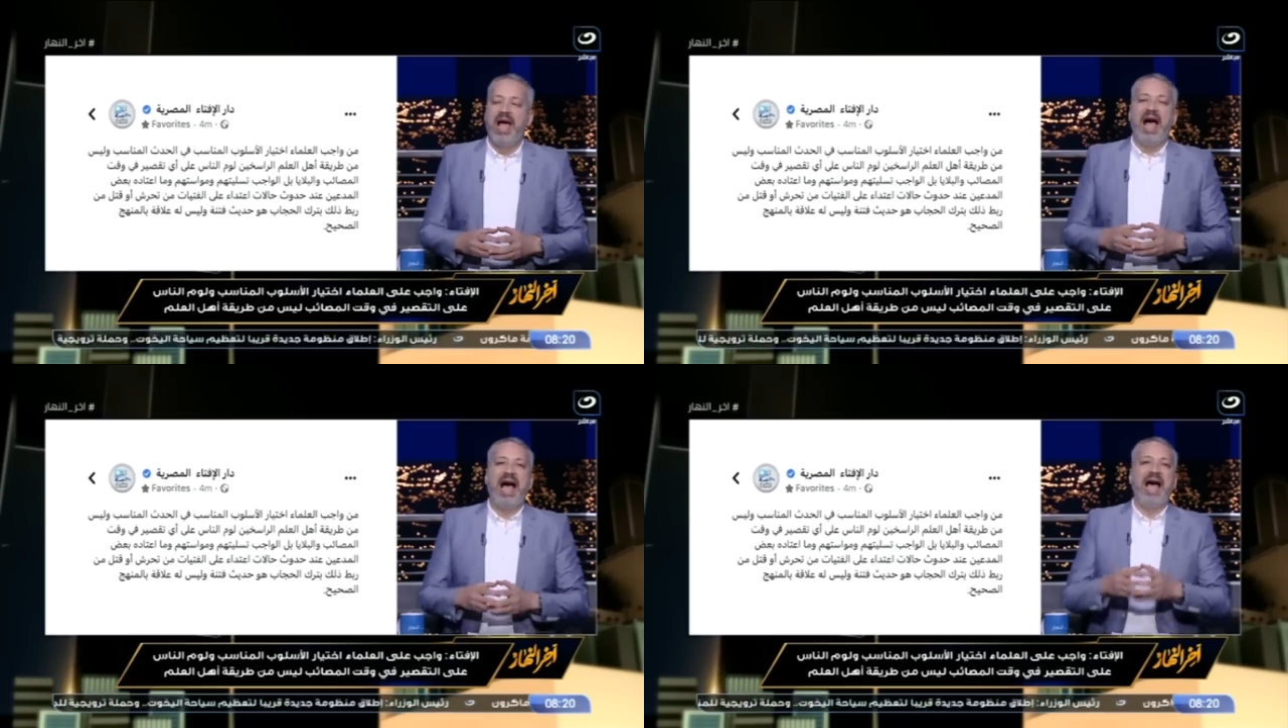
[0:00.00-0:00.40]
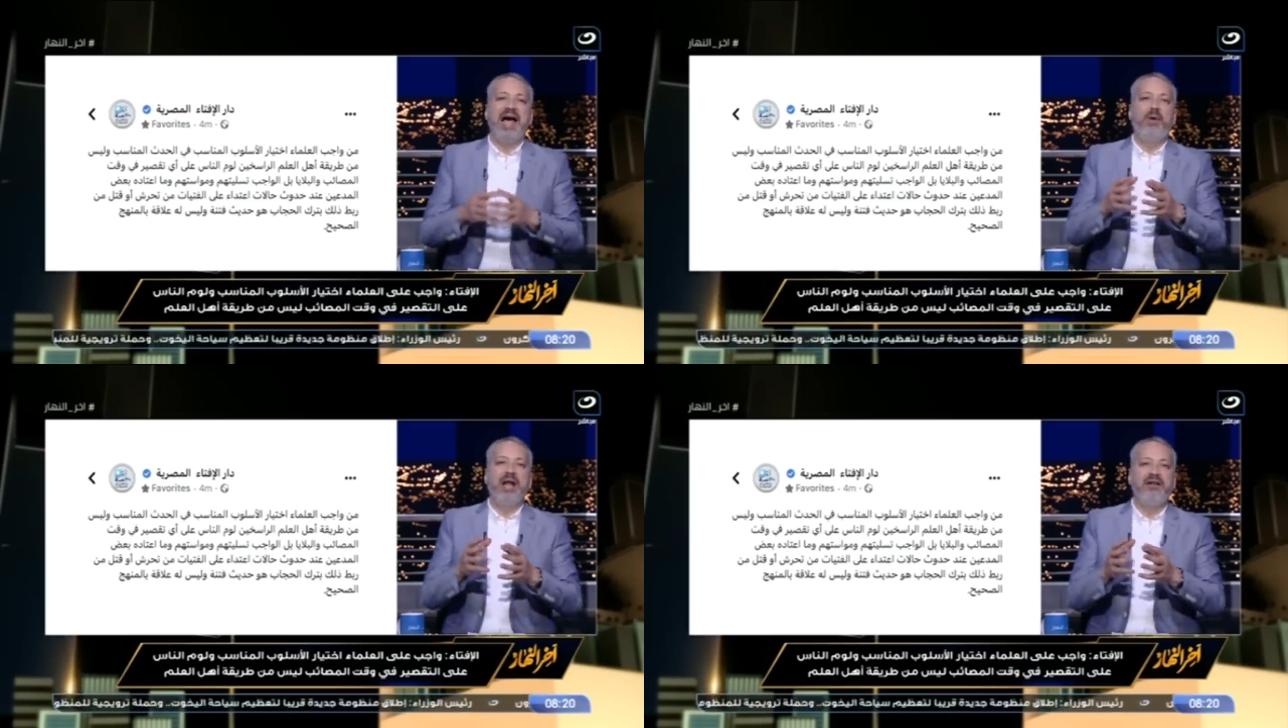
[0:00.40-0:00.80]

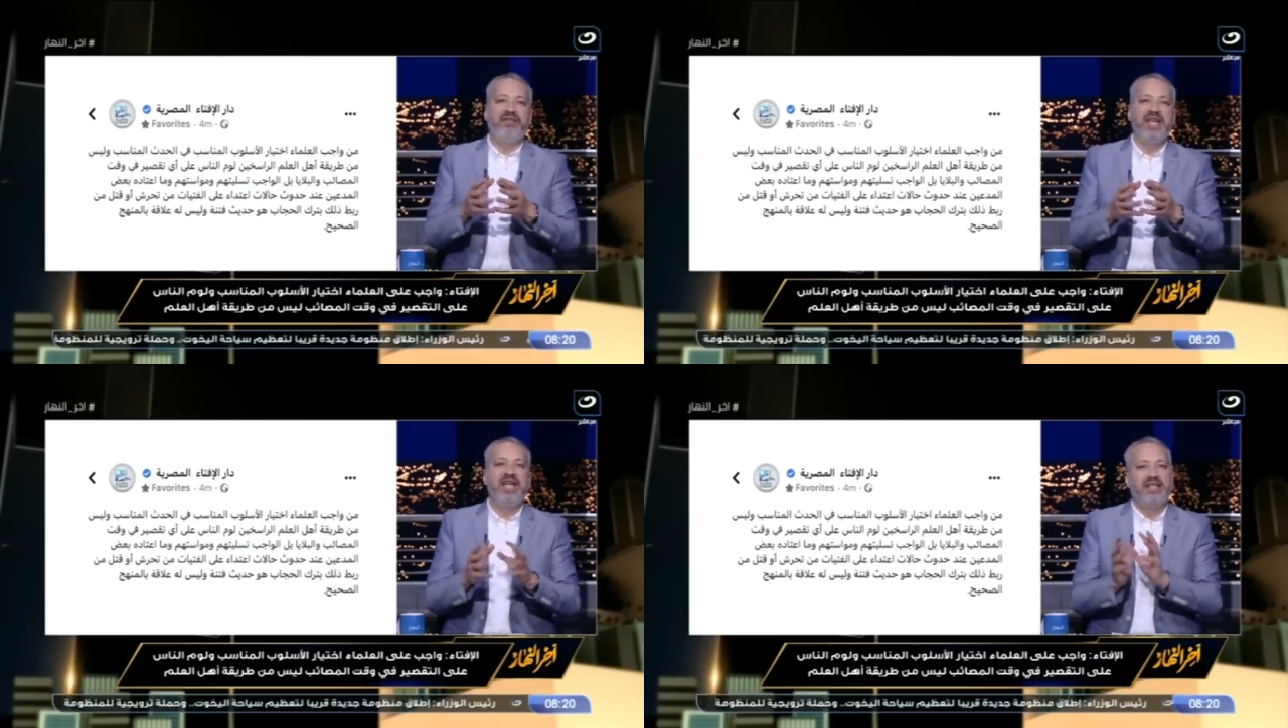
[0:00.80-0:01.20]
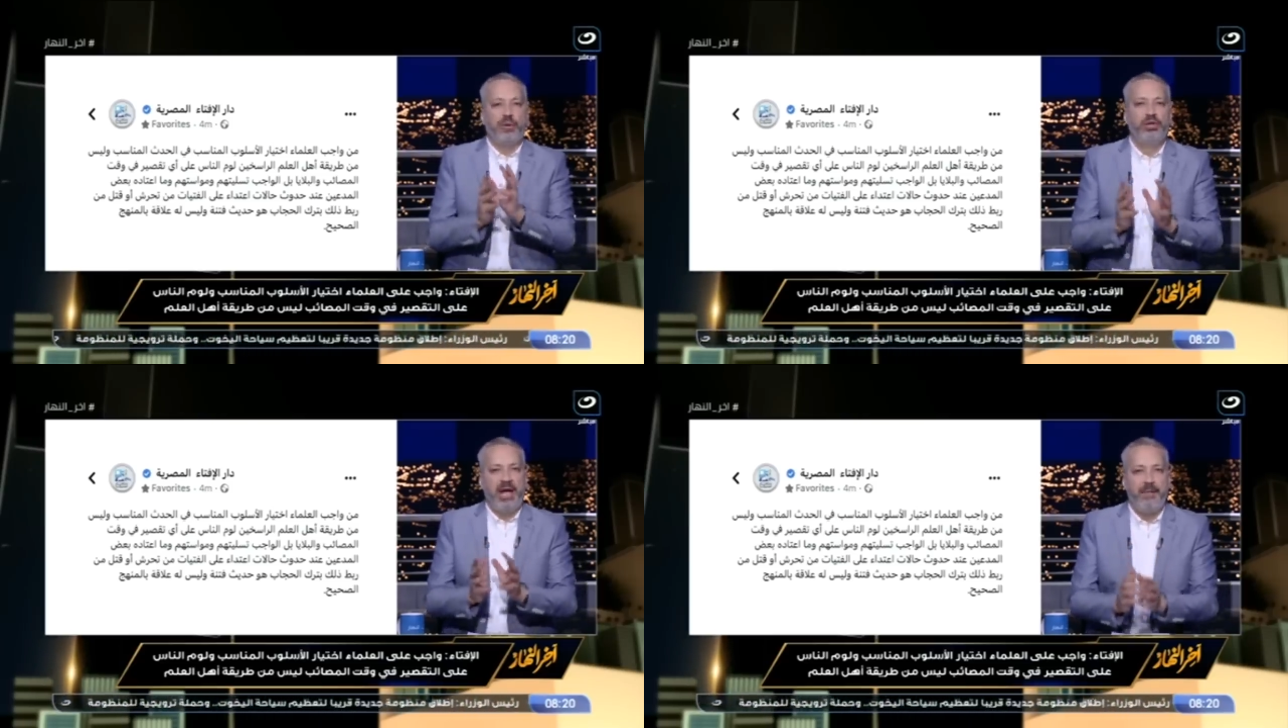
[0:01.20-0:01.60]
حاول فيه
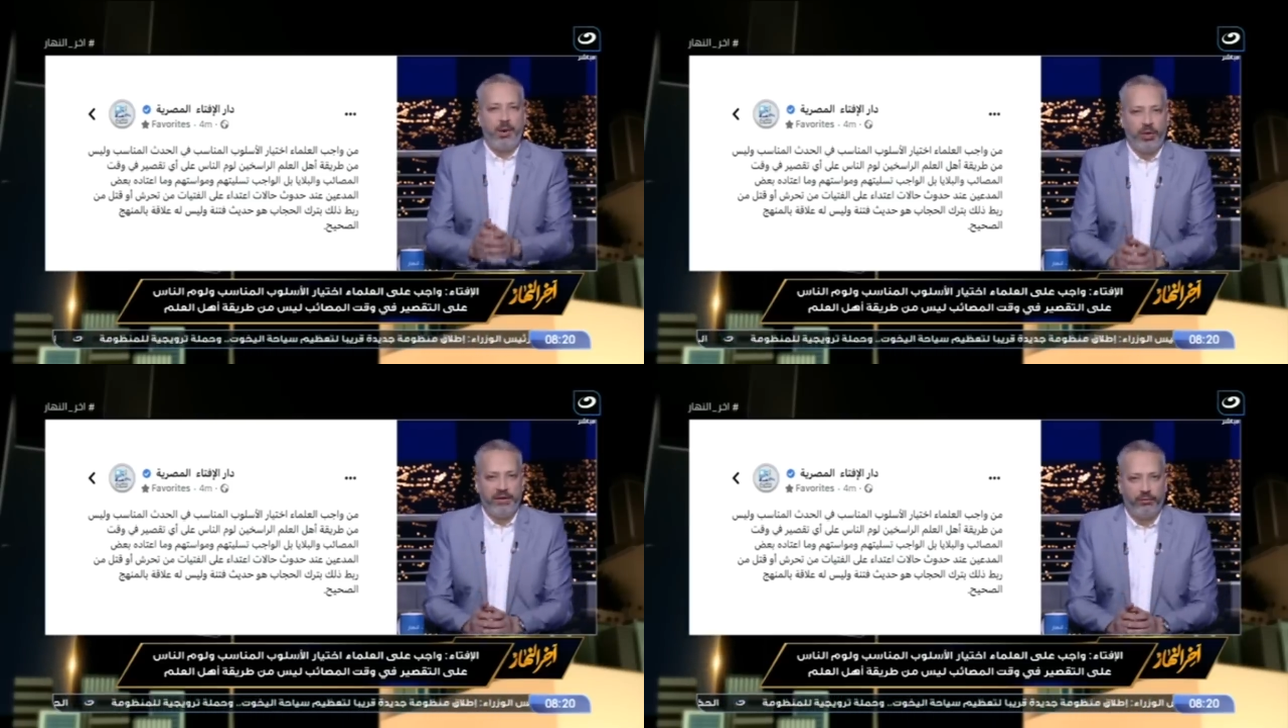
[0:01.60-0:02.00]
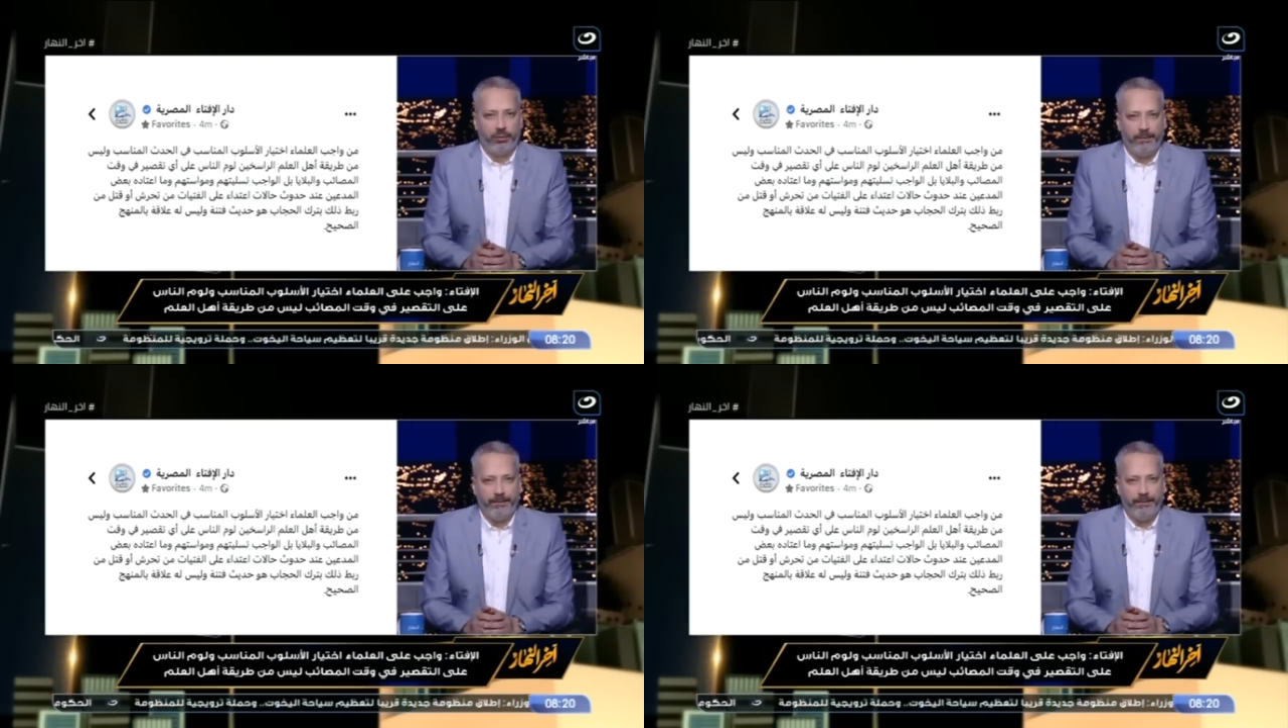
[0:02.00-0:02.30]
توضيح موقفه